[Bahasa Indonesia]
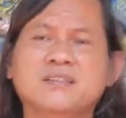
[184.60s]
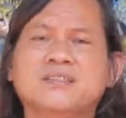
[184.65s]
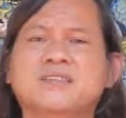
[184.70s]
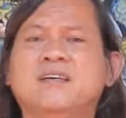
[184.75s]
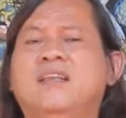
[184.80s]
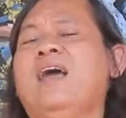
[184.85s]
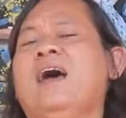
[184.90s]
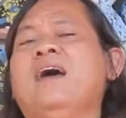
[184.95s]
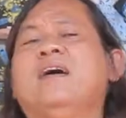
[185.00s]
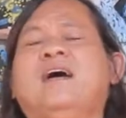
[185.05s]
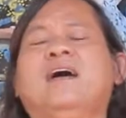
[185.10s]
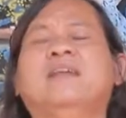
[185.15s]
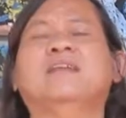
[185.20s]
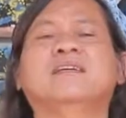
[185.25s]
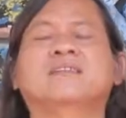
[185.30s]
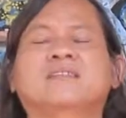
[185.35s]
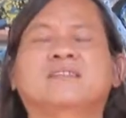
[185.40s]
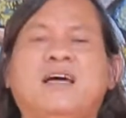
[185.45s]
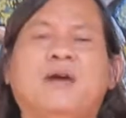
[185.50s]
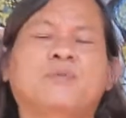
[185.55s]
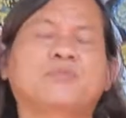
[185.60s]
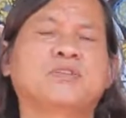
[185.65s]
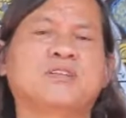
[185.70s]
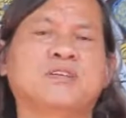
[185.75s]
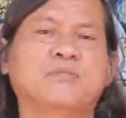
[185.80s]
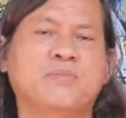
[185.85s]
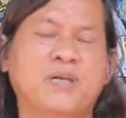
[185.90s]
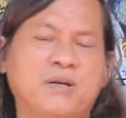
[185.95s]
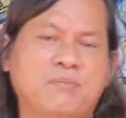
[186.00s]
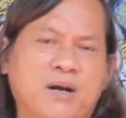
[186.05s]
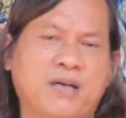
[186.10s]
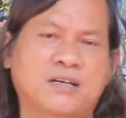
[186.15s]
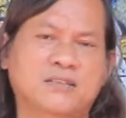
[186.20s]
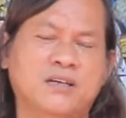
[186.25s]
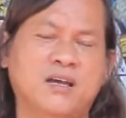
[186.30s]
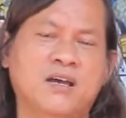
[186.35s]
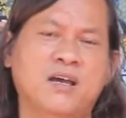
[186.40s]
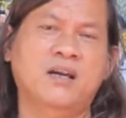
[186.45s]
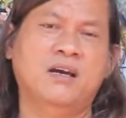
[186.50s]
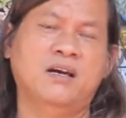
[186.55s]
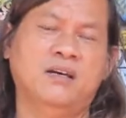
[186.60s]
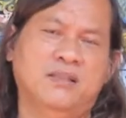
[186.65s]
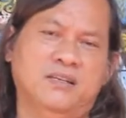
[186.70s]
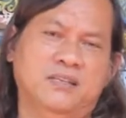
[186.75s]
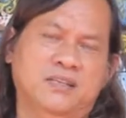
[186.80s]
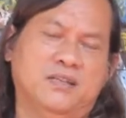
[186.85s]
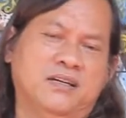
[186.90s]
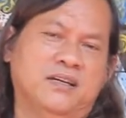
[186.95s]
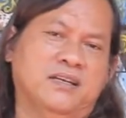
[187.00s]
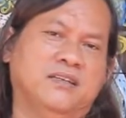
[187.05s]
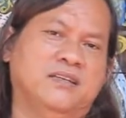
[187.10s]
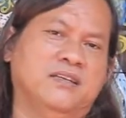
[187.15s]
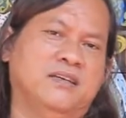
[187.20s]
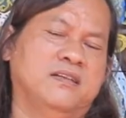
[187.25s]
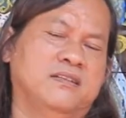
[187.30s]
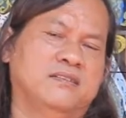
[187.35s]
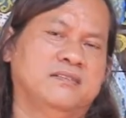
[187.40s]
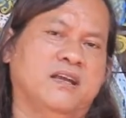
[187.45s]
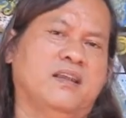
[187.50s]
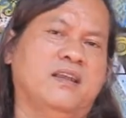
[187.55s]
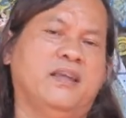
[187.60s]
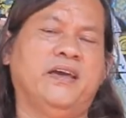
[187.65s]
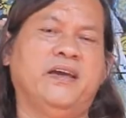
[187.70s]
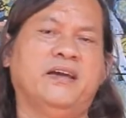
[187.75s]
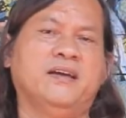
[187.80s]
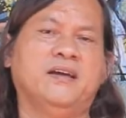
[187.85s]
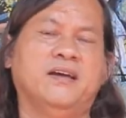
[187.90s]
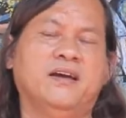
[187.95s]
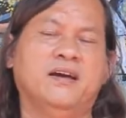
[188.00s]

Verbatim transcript: silahkan ditafsir bebas, dikritik jelek,